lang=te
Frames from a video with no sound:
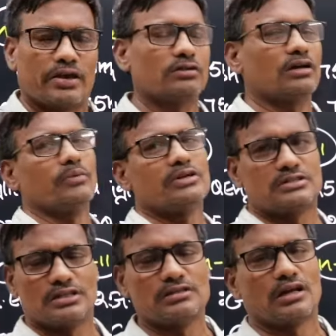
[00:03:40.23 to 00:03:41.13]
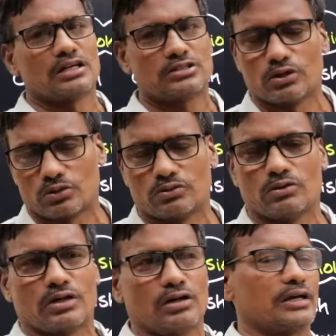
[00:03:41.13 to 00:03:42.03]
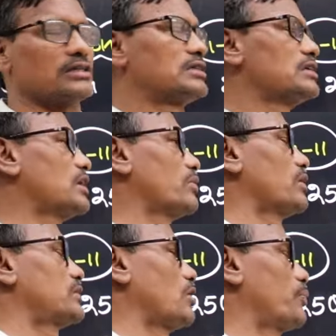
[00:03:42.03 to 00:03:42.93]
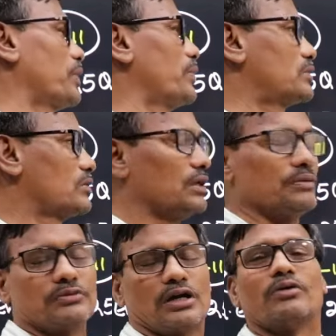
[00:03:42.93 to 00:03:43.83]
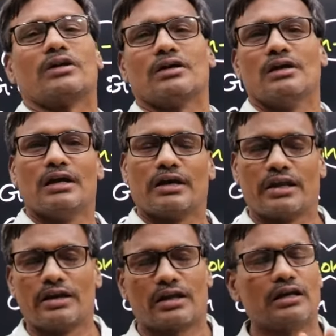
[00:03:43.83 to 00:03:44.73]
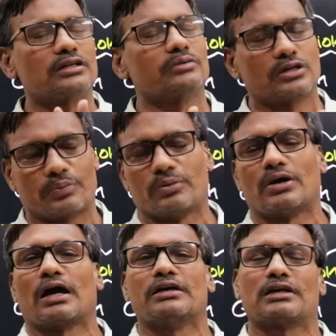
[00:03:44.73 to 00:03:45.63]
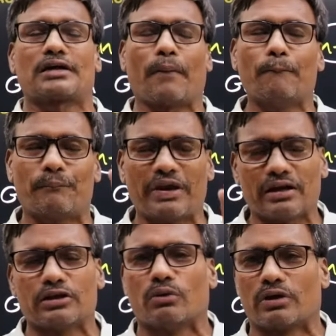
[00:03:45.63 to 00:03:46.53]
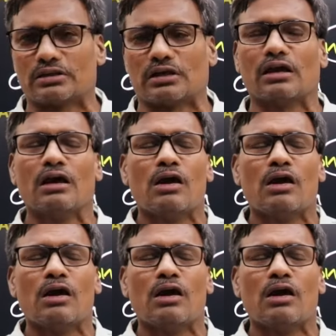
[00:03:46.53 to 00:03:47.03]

ఎందుకంటే మన సీజల్ రాసే వాళ్ళు కొందరు ఉంటారు ఇక సీజల్ వాళ్ళకి చాలా ఉపయోగపడుతుంది కాబట్టి నేను నెగ్లెక్ట్ చేయడం చెప్పడం లేదు అయితే కంప్లీట్గా ఎవరైతే